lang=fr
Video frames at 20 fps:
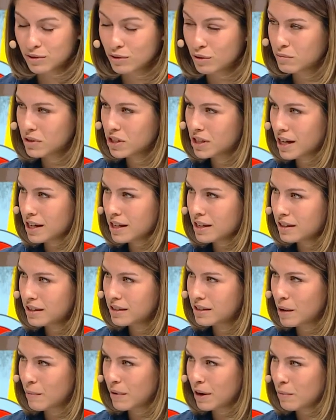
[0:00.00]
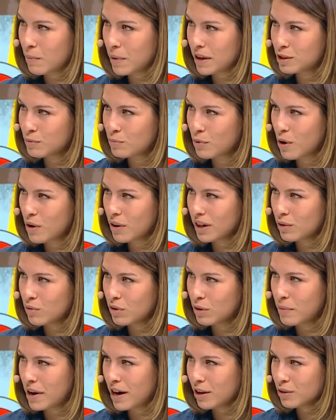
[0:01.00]
de Michalik qui s'appelle Passeport et
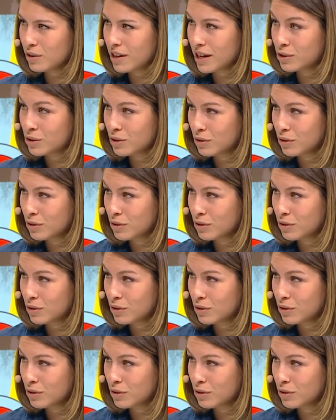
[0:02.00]
où il parle de la